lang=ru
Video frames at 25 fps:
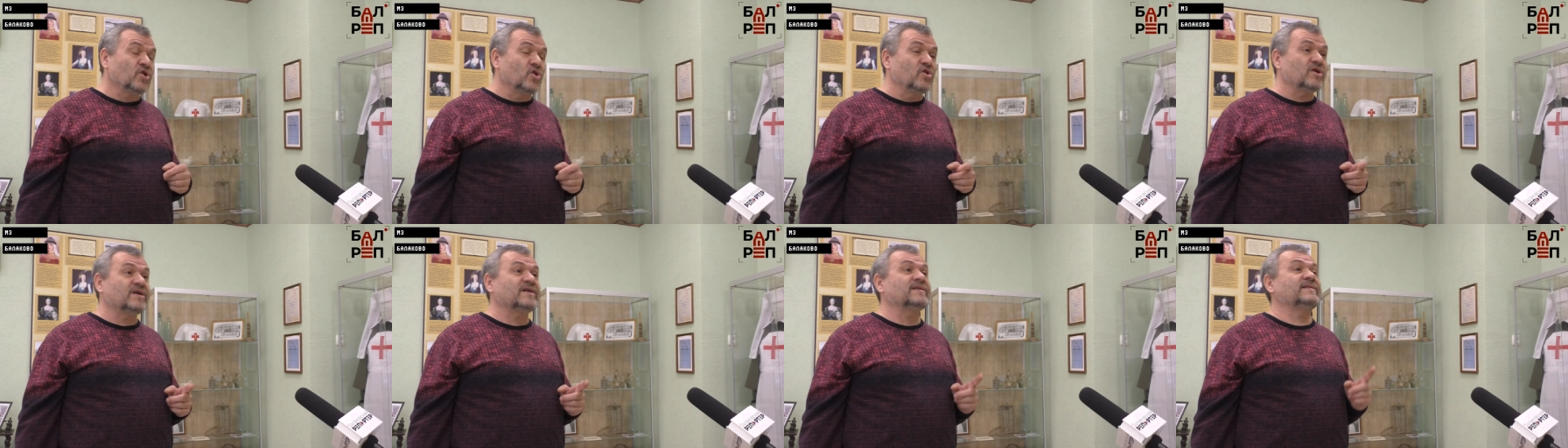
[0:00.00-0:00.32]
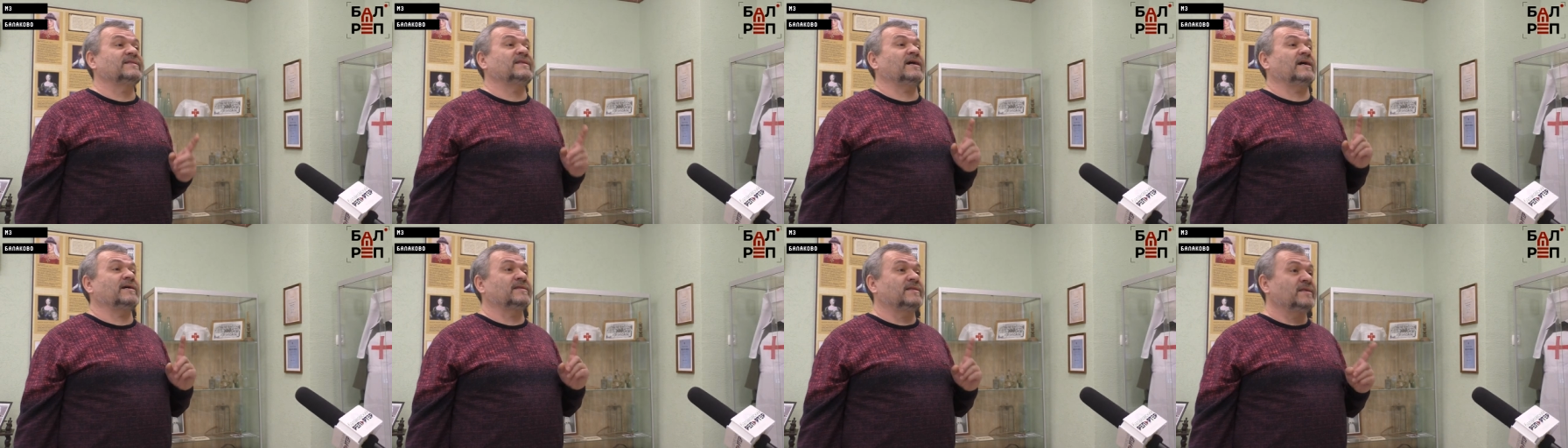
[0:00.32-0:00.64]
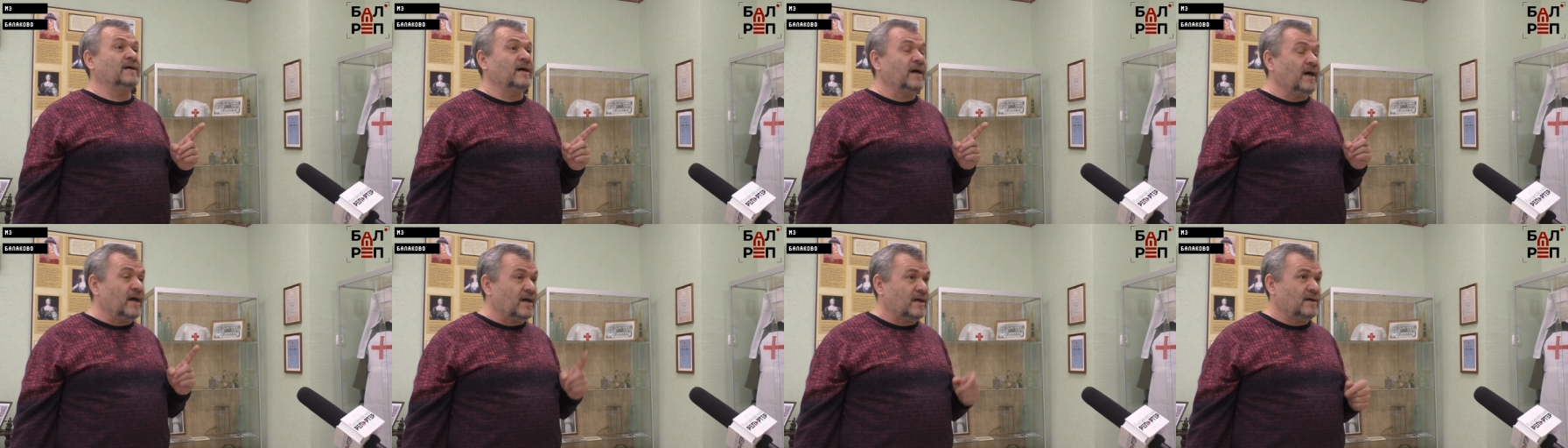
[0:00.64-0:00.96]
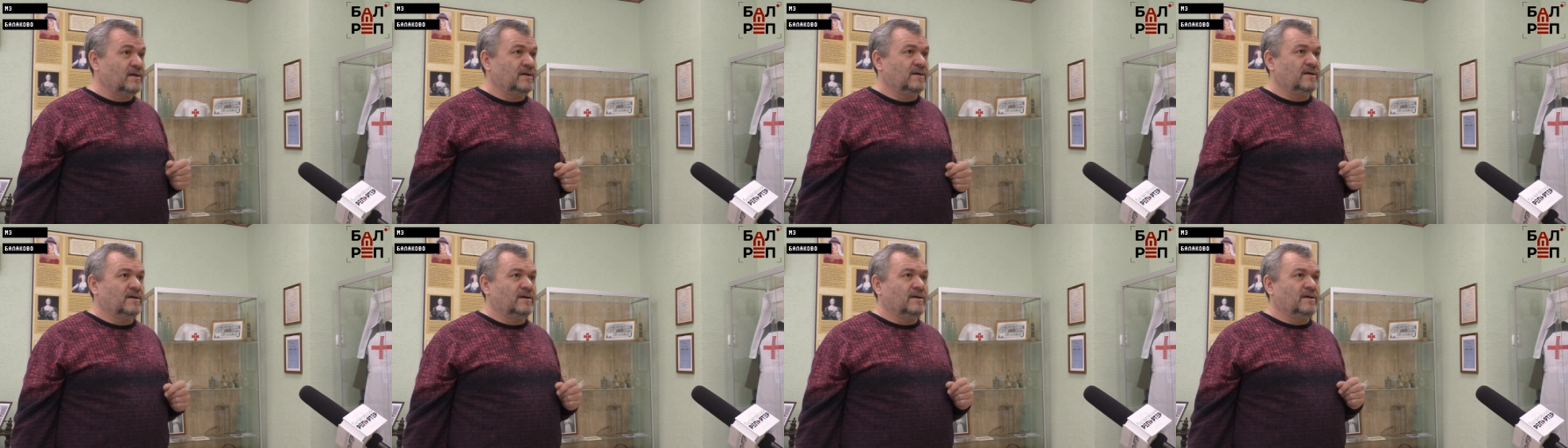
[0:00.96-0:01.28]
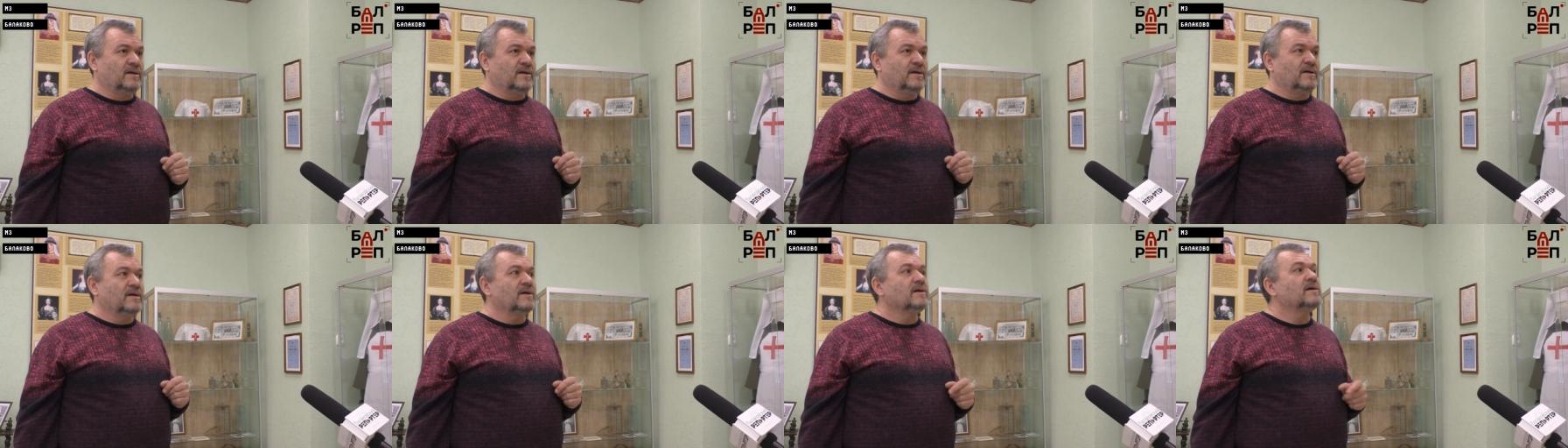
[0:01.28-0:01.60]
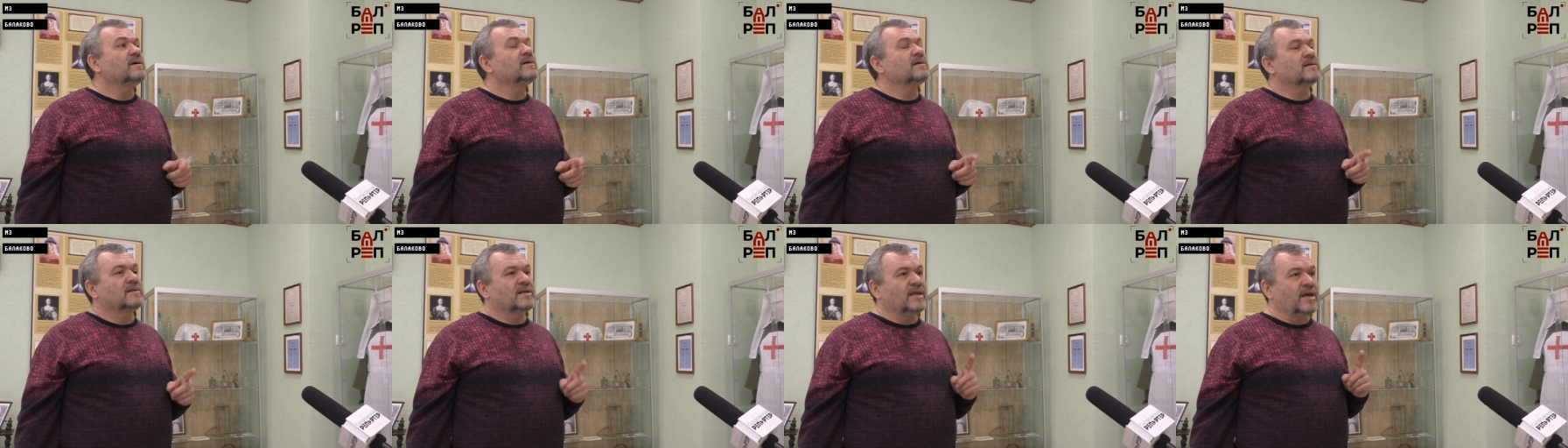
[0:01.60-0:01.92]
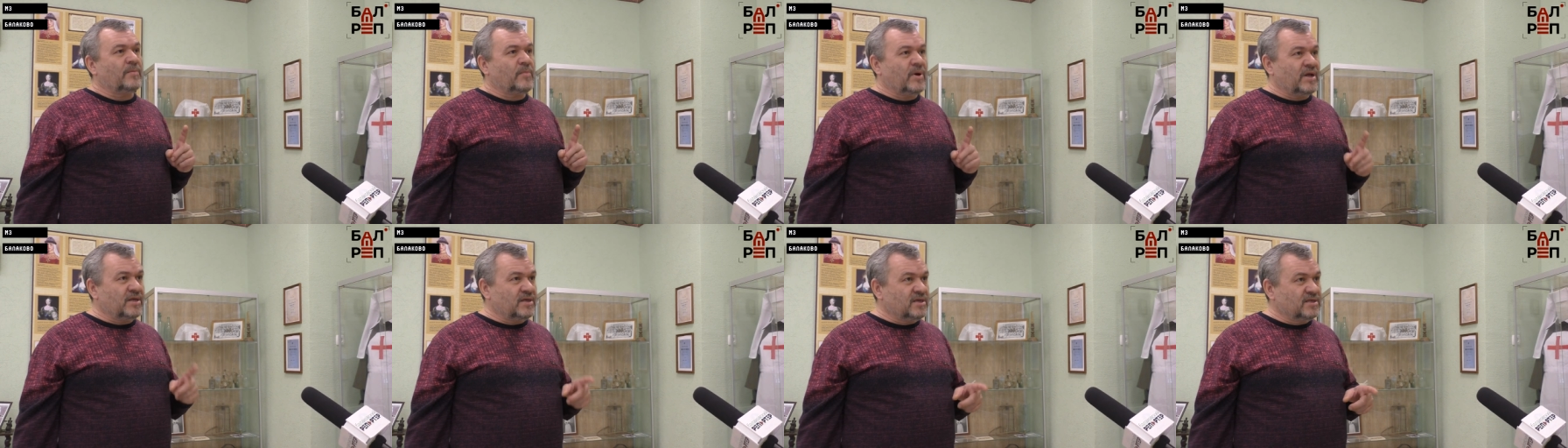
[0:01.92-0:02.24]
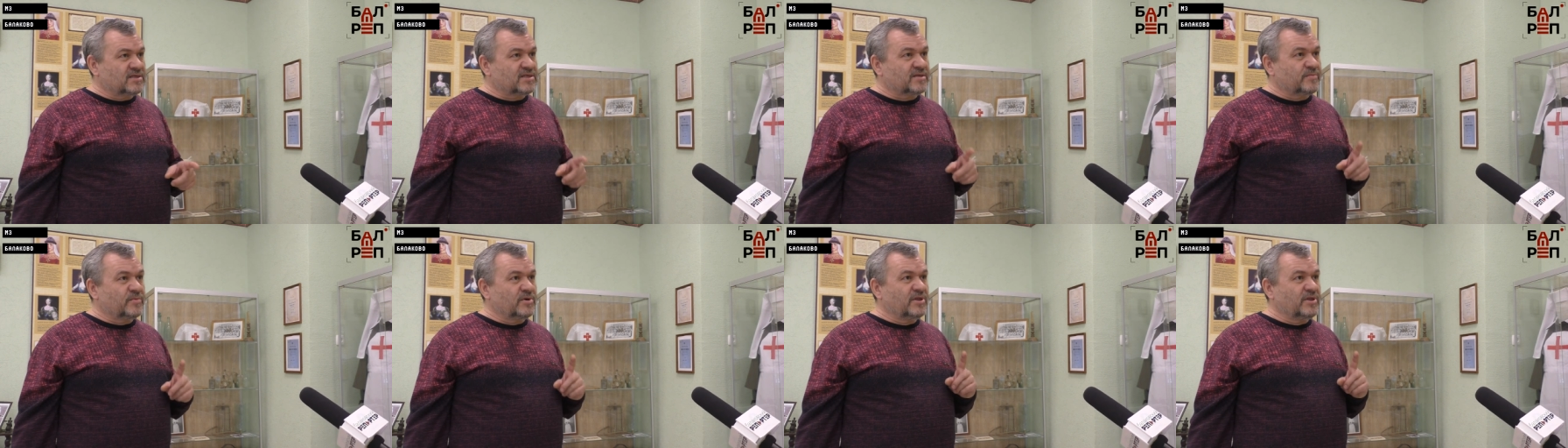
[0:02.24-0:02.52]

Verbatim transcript: Только тогда для больницы